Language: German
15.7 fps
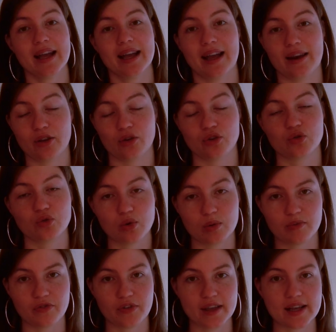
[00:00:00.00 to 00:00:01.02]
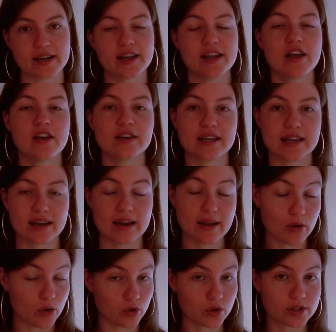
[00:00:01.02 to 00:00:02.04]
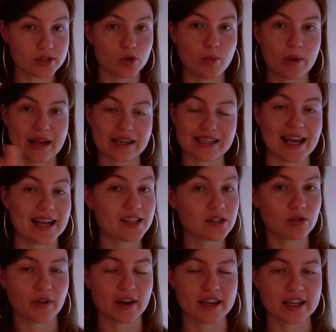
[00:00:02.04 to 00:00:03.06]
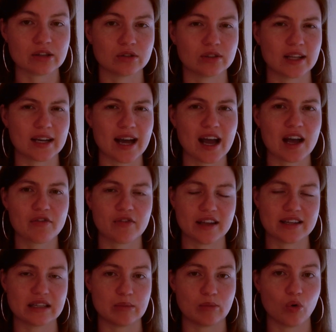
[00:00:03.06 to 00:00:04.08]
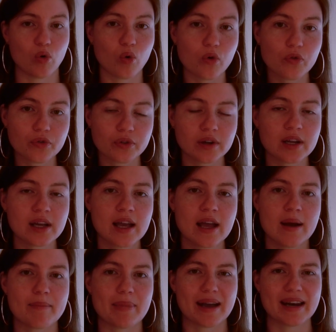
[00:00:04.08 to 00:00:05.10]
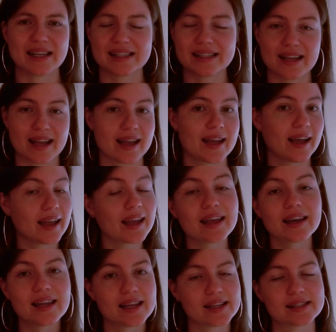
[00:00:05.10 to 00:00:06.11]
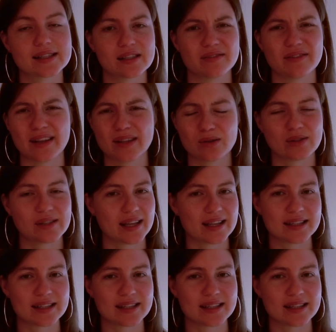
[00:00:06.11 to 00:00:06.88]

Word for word: kann ich euch nur empfehlen, die Nüsse über Nacht einzuweichen und danach vielleicht im Ofen bei einer sehr geringen Hitze, vielleicht zu so